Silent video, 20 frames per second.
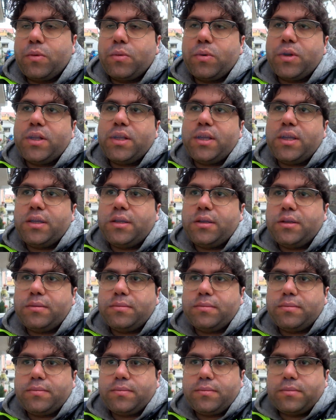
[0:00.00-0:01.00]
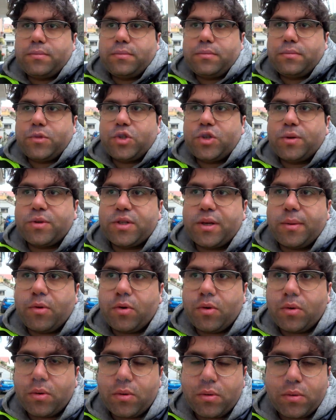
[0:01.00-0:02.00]
Quindi diciamo
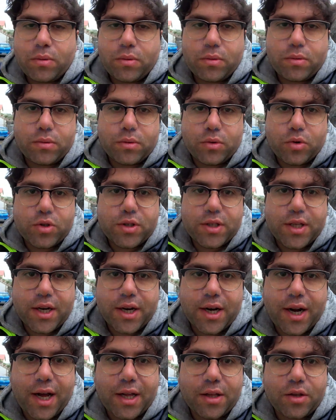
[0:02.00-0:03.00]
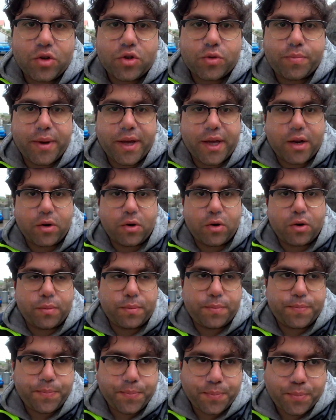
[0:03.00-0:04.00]
siamo costernati, io spero,